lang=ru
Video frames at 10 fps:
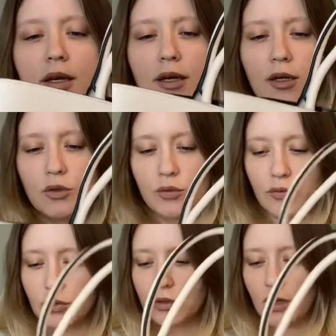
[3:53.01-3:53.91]
Ну
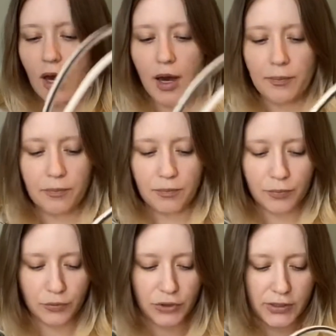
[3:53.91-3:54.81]
вот, получается,